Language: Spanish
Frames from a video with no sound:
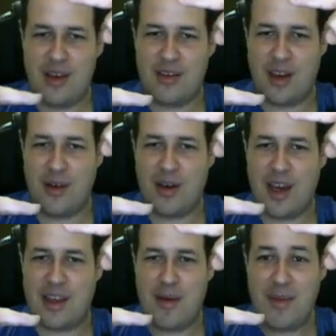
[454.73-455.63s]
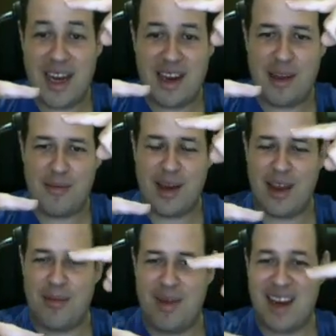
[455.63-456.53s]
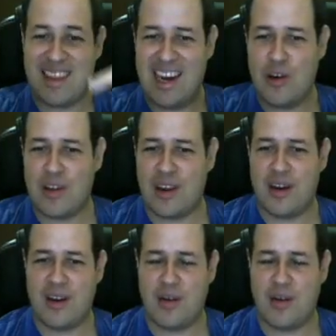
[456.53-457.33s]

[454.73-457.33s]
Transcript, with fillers: sino que también invierte el orden.